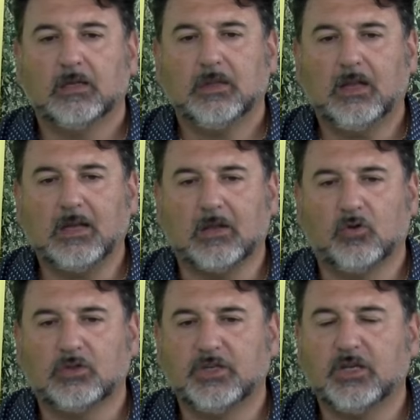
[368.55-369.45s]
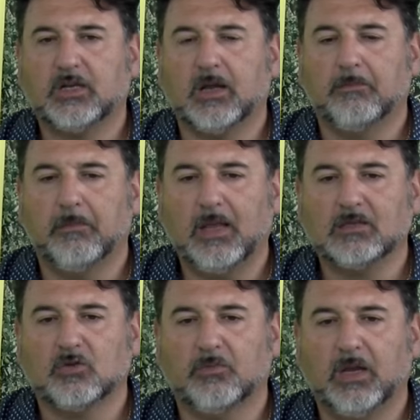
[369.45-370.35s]
tagliando a circa
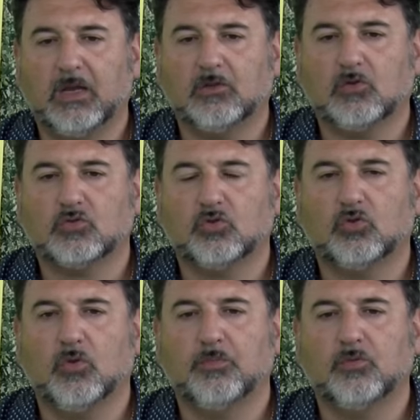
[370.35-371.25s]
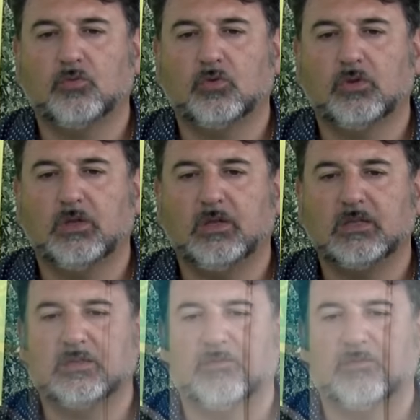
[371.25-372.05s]
mezzo metro sotto il punto di inizio